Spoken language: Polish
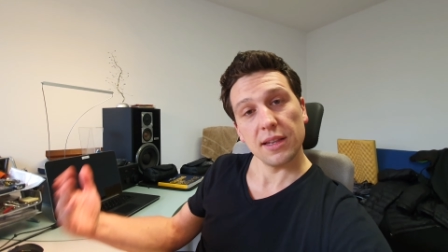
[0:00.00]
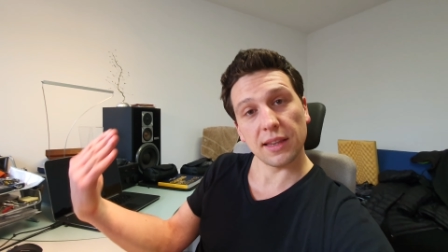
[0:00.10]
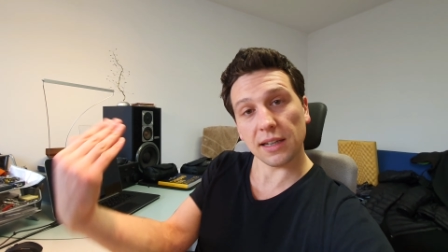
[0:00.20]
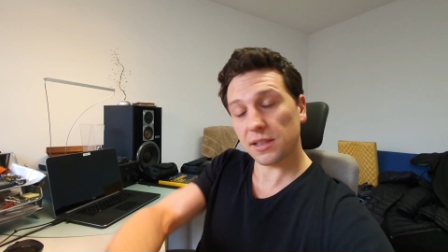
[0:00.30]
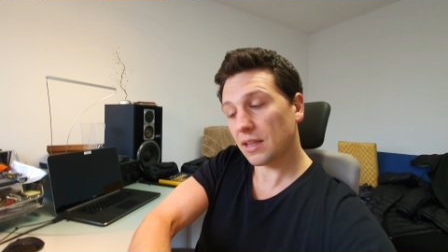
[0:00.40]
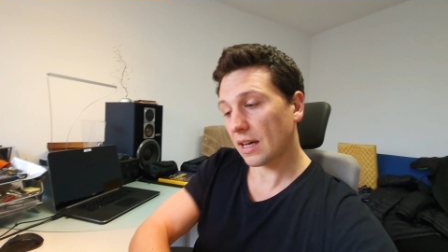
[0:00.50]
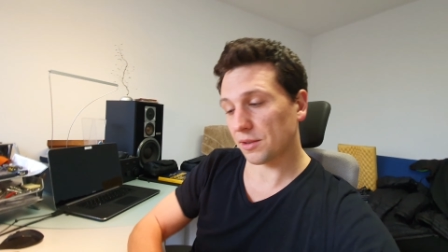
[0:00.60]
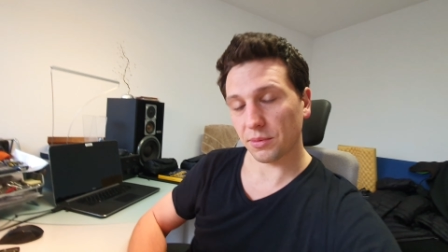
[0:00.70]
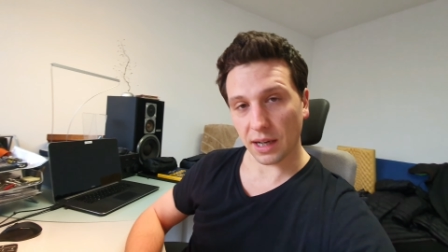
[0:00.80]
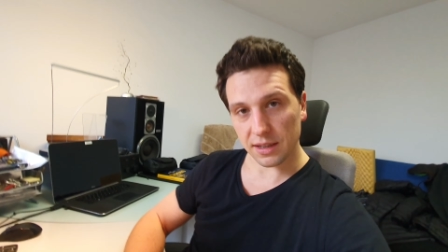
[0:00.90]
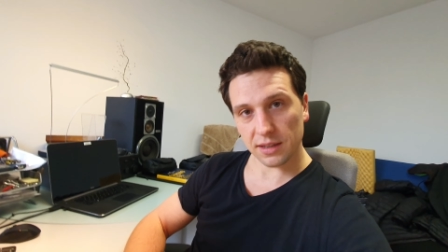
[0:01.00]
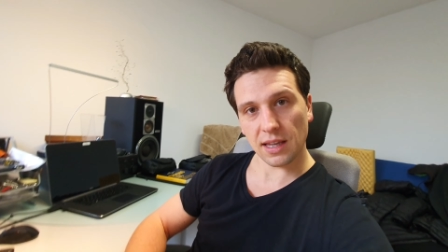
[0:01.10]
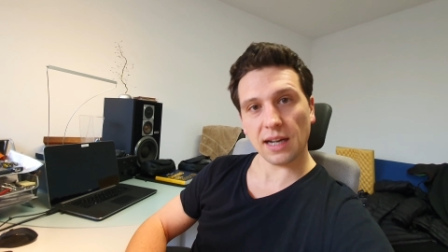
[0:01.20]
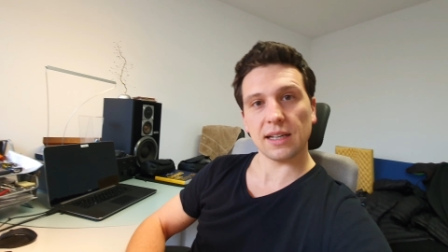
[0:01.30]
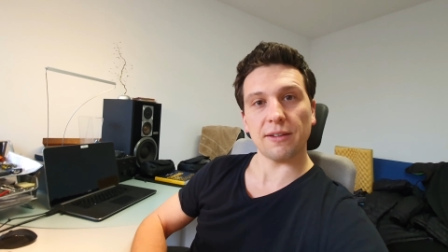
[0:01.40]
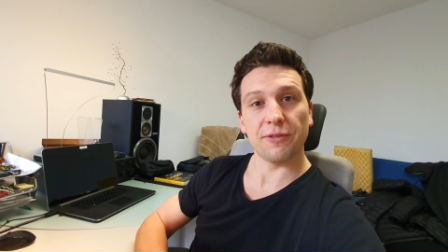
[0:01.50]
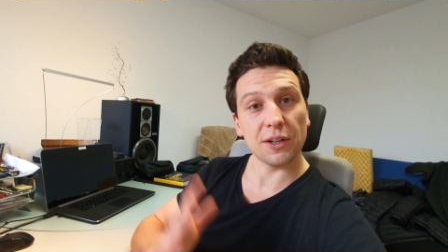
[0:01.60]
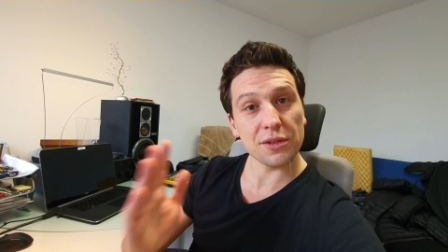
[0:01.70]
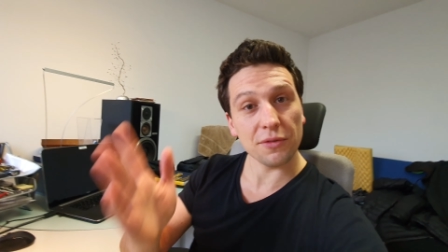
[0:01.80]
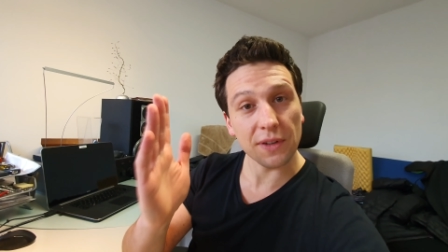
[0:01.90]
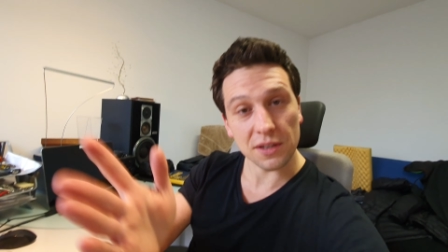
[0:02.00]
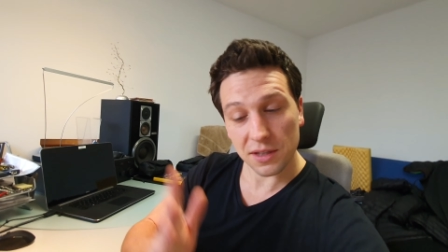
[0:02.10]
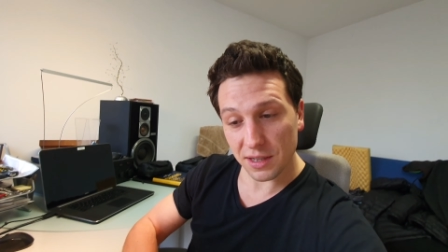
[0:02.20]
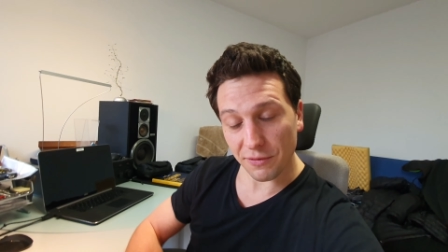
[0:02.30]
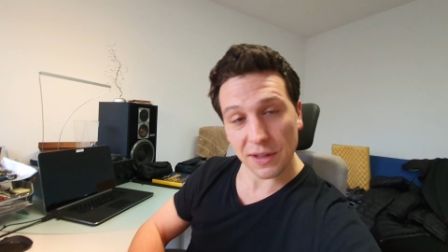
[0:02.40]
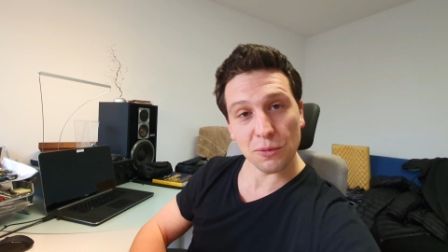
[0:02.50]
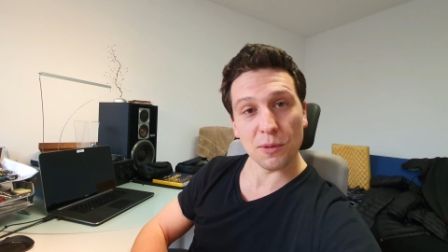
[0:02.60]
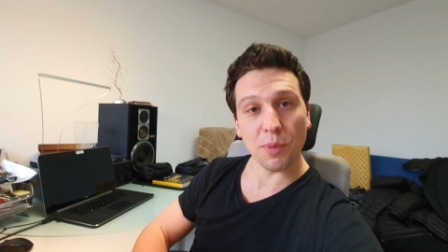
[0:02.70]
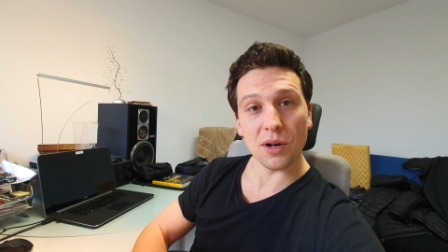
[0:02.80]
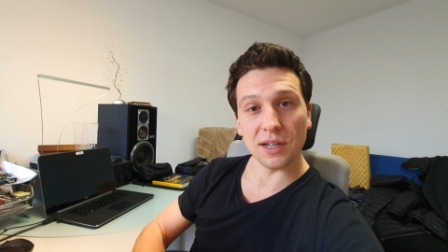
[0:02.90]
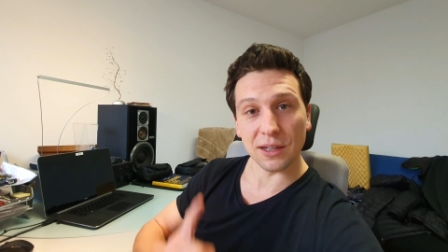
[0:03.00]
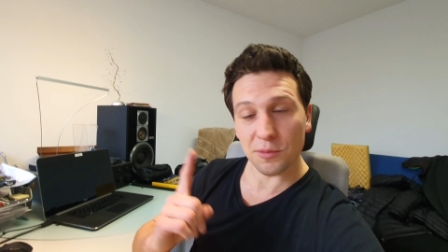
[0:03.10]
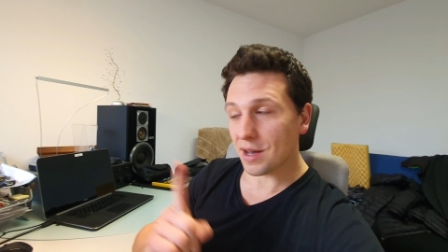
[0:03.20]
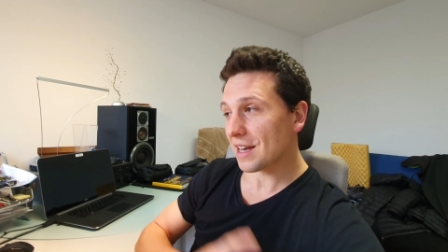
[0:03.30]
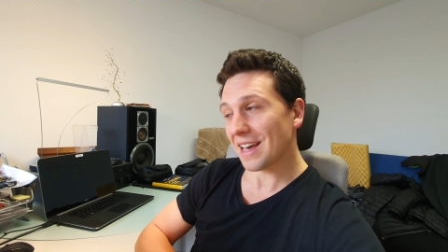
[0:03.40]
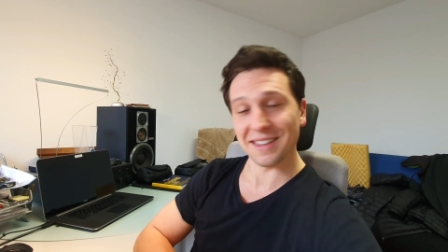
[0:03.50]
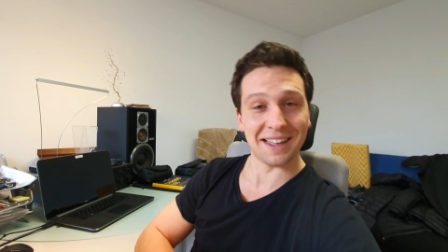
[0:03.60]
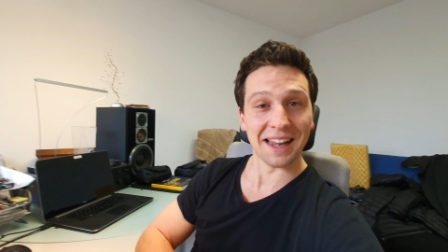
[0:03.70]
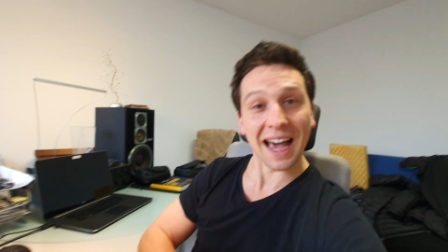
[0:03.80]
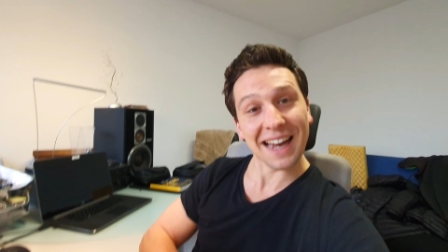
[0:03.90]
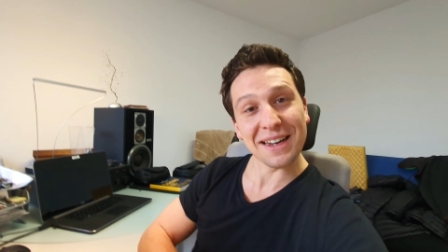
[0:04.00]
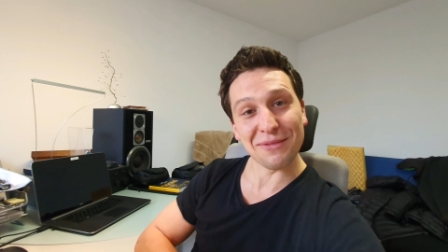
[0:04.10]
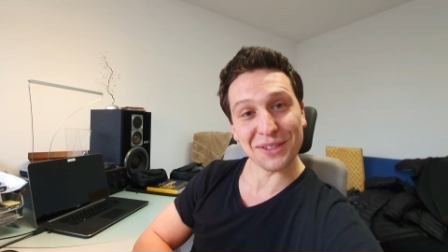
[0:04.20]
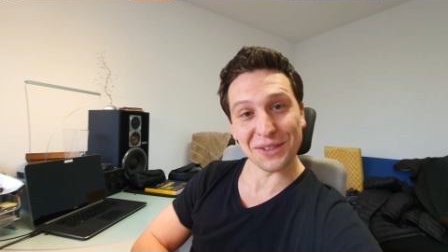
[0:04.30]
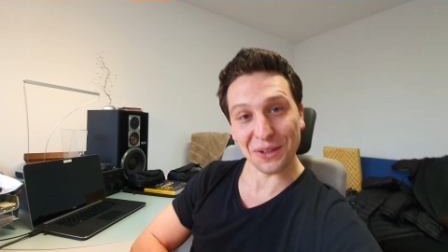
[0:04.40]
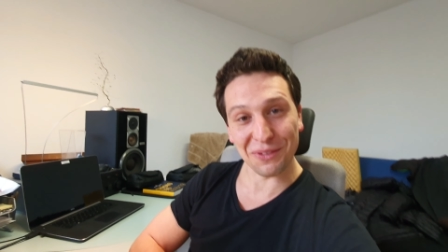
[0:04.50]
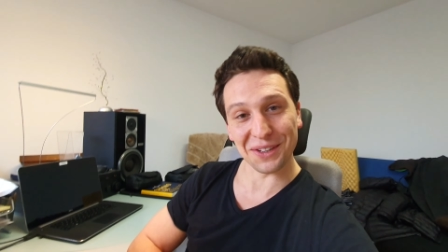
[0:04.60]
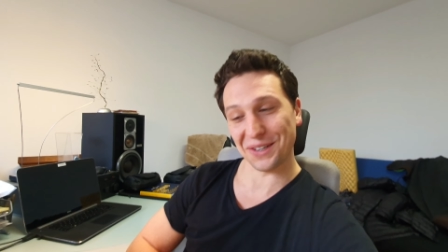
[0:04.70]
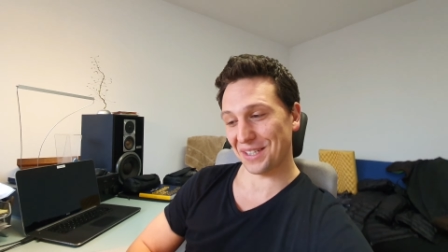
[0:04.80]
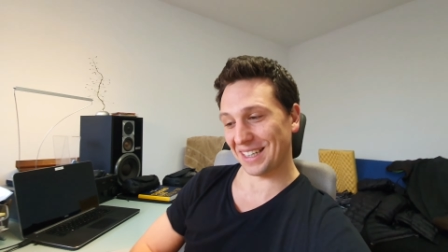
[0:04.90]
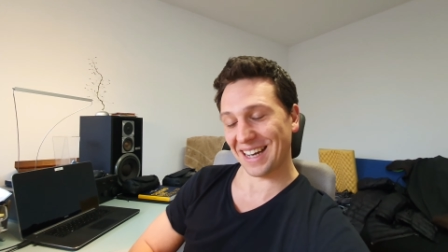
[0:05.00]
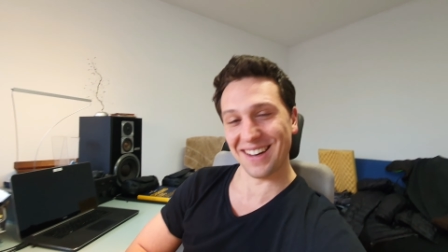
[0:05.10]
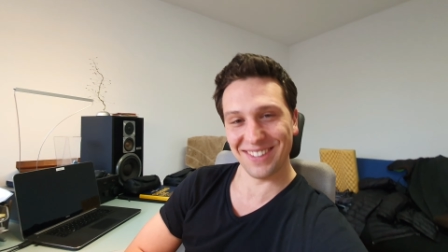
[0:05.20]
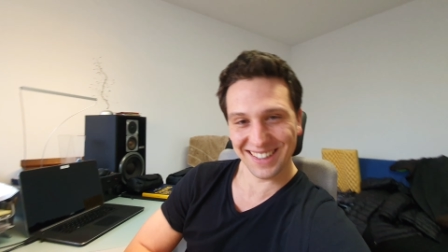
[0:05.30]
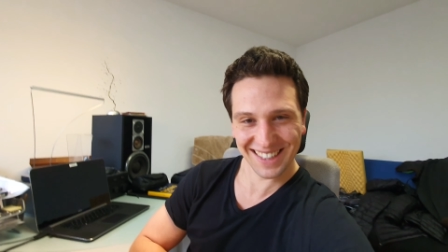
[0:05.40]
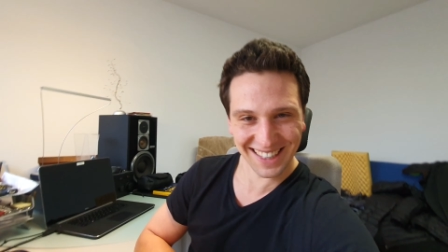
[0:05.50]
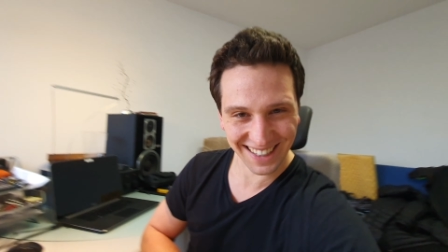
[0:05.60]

Także tak, słuchajcie, taka filozofia życia według Bolka, numer jeden, ale wyszedł w lok ciekawy,